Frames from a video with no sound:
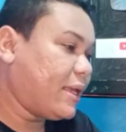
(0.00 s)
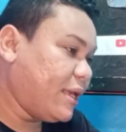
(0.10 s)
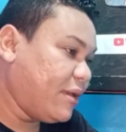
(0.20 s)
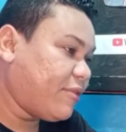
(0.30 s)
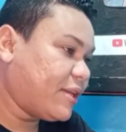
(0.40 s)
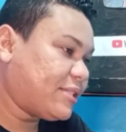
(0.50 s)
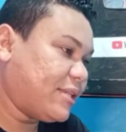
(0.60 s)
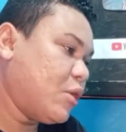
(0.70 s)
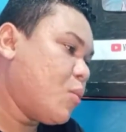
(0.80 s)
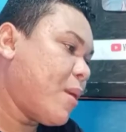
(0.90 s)
que vai
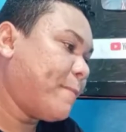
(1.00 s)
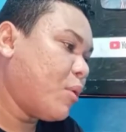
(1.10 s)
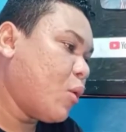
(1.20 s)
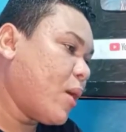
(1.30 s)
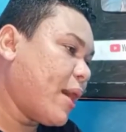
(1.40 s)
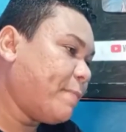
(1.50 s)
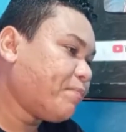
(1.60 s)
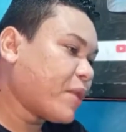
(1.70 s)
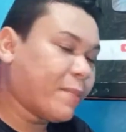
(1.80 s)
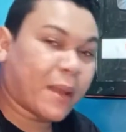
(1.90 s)
ser uma boa
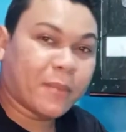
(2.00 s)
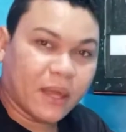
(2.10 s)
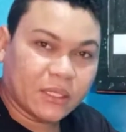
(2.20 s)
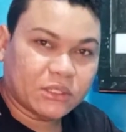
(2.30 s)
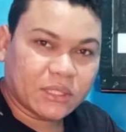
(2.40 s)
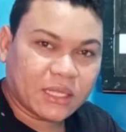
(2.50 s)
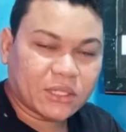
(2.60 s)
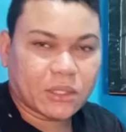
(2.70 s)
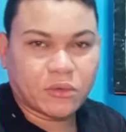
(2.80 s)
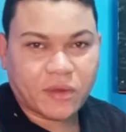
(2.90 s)
para a Band, né?
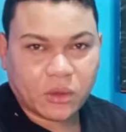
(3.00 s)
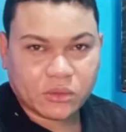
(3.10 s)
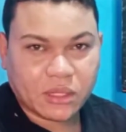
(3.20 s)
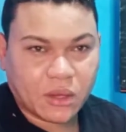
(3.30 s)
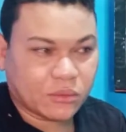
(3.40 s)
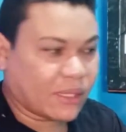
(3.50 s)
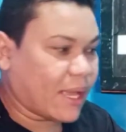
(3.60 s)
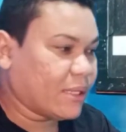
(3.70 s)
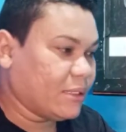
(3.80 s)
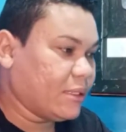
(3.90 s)
Já que o Faustão
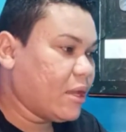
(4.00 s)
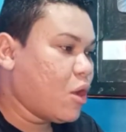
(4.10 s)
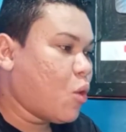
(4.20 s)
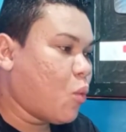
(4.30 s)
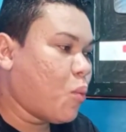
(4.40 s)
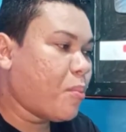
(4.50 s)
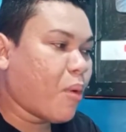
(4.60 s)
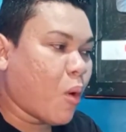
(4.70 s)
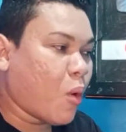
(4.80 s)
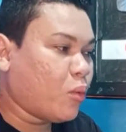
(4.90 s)
tem aí um
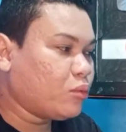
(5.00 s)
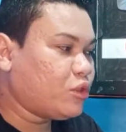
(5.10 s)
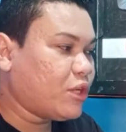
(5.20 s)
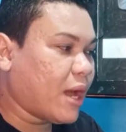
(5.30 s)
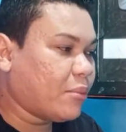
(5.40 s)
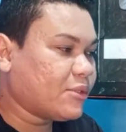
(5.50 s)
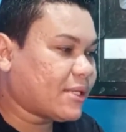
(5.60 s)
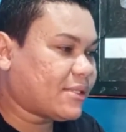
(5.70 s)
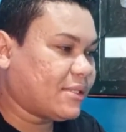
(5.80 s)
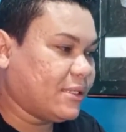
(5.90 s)
bom, digamos
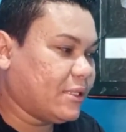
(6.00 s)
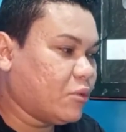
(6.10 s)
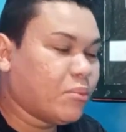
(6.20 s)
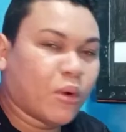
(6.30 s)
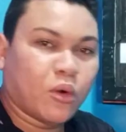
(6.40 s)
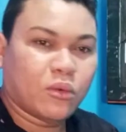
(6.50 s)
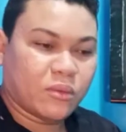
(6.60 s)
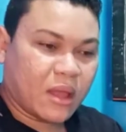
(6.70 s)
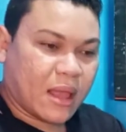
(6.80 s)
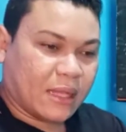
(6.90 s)
assim, um
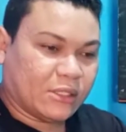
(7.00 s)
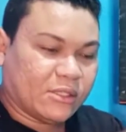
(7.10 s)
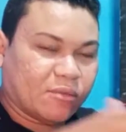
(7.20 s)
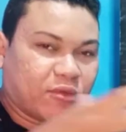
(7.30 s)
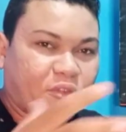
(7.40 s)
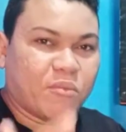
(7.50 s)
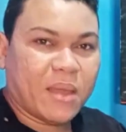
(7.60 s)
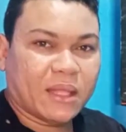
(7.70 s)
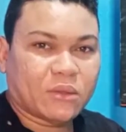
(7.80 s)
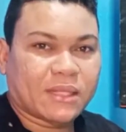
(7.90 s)
bom
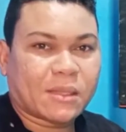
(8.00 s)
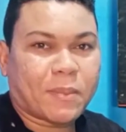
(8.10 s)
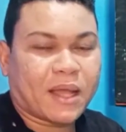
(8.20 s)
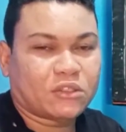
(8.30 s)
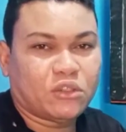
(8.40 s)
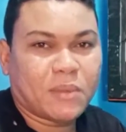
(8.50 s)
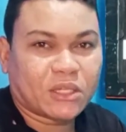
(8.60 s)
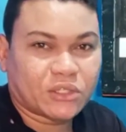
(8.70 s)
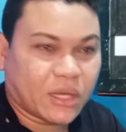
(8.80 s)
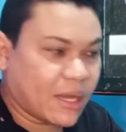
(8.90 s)
desenvolvimento nessa parte de
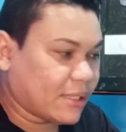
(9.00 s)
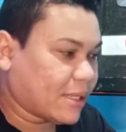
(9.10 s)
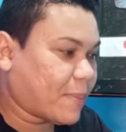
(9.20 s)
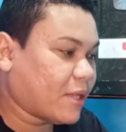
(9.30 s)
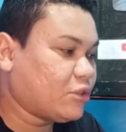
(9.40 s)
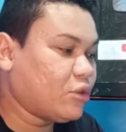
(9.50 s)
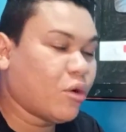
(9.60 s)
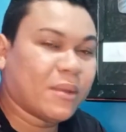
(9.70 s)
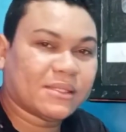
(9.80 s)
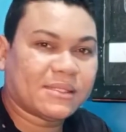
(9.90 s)
mechan, essa parte de
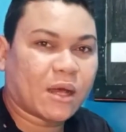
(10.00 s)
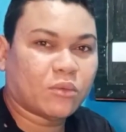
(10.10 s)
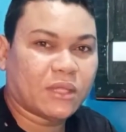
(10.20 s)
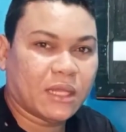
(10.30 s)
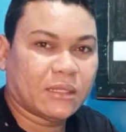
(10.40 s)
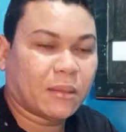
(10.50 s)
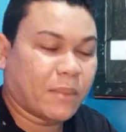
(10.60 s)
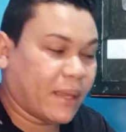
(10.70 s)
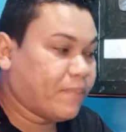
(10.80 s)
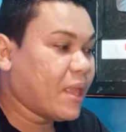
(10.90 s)
comercial dele
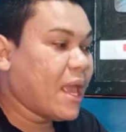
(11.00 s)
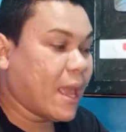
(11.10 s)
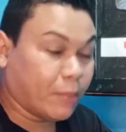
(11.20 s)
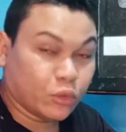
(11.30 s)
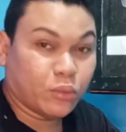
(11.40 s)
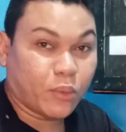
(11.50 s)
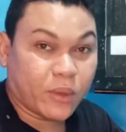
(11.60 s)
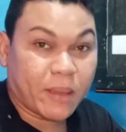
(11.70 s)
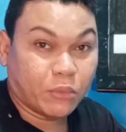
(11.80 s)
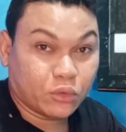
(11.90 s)
também é muito
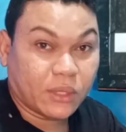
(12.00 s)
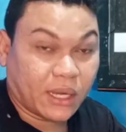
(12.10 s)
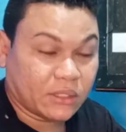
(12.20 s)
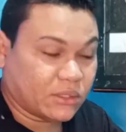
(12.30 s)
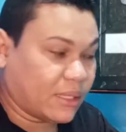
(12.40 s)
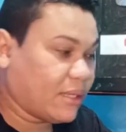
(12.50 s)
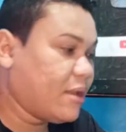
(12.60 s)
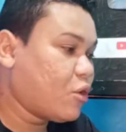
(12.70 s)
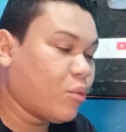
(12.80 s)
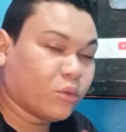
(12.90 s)
boa e é muito grande, né?
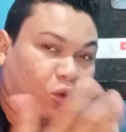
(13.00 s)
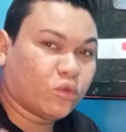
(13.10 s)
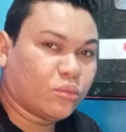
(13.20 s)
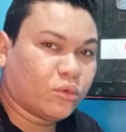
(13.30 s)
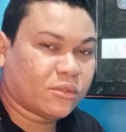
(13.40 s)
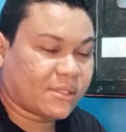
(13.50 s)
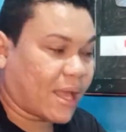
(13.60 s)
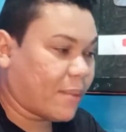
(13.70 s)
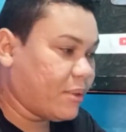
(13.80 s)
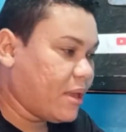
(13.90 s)
Como todo mundo
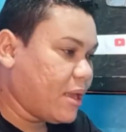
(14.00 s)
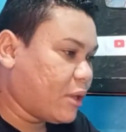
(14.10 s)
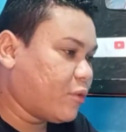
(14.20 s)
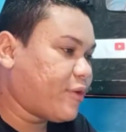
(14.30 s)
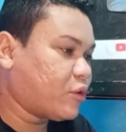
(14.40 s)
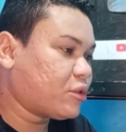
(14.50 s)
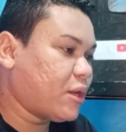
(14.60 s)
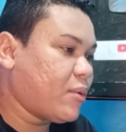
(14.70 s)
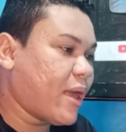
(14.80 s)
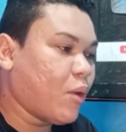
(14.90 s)
sabe, que o
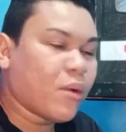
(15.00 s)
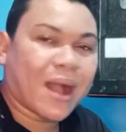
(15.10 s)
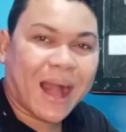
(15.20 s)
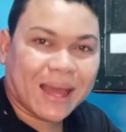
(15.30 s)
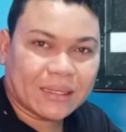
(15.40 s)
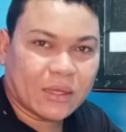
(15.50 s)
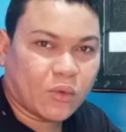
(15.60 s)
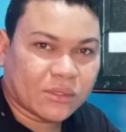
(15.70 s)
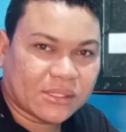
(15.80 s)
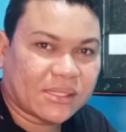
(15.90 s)
Faustão é o cara que
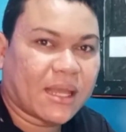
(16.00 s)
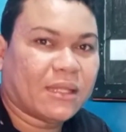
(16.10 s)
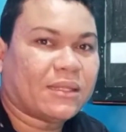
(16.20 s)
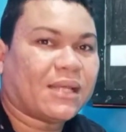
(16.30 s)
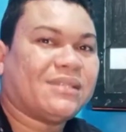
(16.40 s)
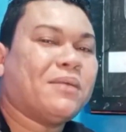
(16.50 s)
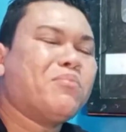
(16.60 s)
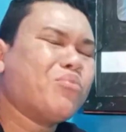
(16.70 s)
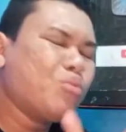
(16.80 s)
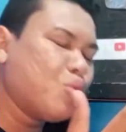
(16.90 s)
consegue trazer
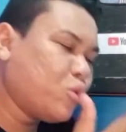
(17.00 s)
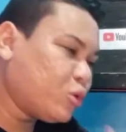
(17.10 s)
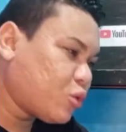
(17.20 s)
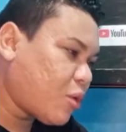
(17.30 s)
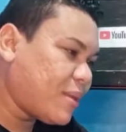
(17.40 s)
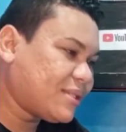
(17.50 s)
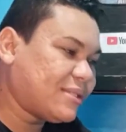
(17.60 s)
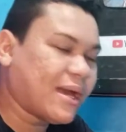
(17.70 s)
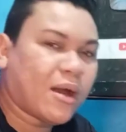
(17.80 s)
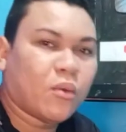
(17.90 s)
muito
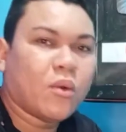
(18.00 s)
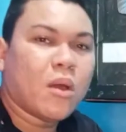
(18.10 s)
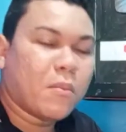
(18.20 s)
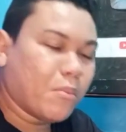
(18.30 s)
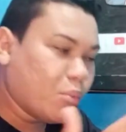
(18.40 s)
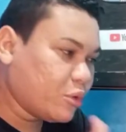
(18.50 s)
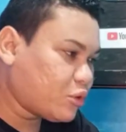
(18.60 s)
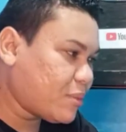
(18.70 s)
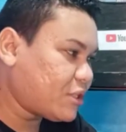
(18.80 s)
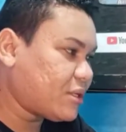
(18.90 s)
comercial,
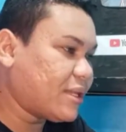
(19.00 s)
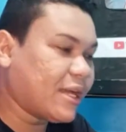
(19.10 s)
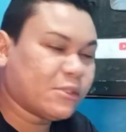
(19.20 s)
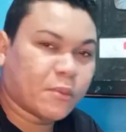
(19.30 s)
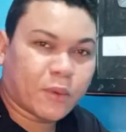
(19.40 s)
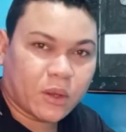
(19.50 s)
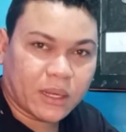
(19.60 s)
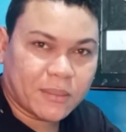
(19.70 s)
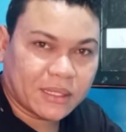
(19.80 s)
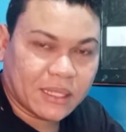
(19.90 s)
muito merchandising pro
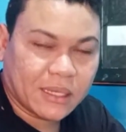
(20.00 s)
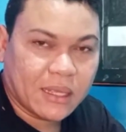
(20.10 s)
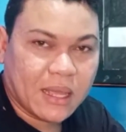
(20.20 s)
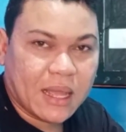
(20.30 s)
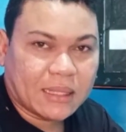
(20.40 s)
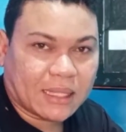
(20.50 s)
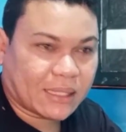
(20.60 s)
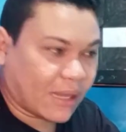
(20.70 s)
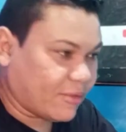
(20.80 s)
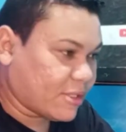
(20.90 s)
programa dele na
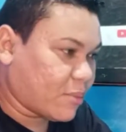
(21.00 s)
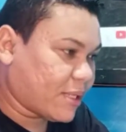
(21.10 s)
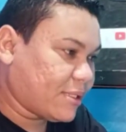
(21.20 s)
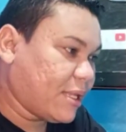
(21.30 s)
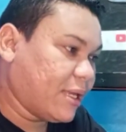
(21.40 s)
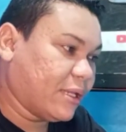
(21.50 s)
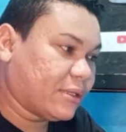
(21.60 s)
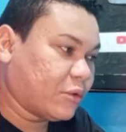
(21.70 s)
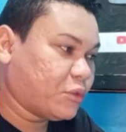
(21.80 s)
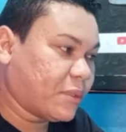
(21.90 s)
televisão brasileira.
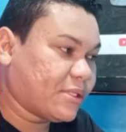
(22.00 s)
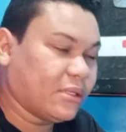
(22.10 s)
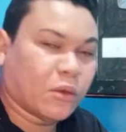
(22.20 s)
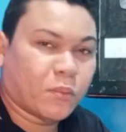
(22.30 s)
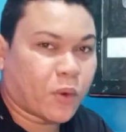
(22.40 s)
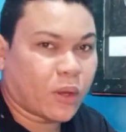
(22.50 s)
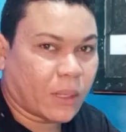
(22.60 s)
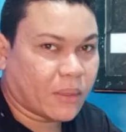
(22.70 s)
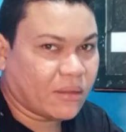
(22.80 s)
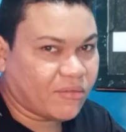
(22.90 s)
Então, tipo assim, é um
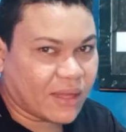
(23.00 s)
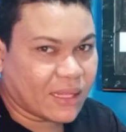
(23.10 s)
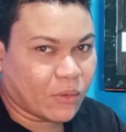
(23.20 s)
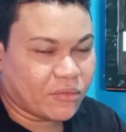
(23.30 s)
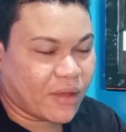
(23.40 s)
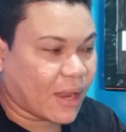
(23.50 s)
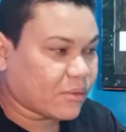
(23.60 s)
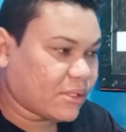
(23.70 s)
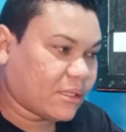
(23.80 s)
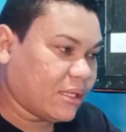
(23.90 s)
programa que vai dar o que falar
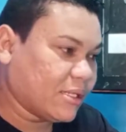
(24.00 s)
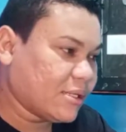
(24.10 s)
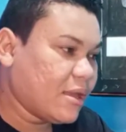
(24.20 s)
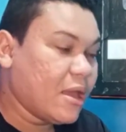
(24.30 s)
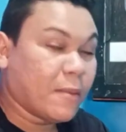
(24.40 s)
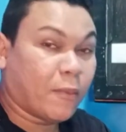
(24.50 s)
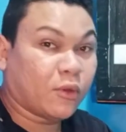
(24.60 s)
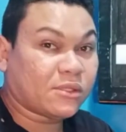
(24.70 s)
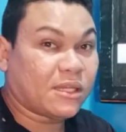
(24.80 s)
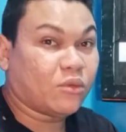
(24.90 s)
com certeza,
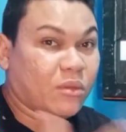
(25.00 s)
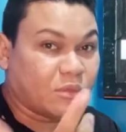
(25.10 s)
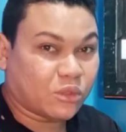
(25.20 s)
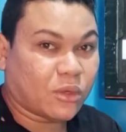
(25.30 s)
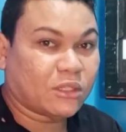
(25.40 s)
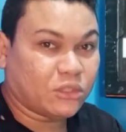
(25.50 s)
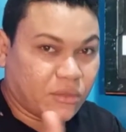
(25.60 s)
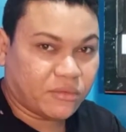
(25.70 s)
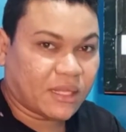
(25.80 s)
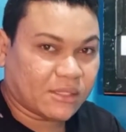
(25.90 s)
por ser emissora de
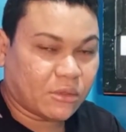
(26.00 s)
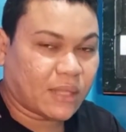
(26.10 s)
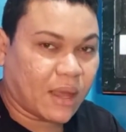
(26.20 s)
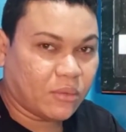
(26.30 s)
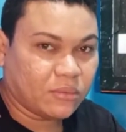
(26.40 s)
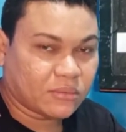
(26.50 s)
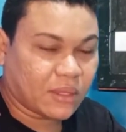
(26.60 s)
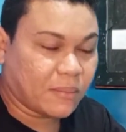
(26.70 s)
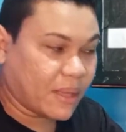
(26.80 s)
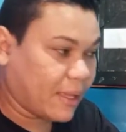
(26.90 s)
nível nacional
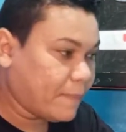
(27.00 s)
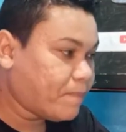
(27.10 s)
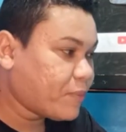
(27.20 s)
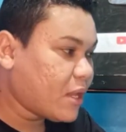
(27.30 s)
também.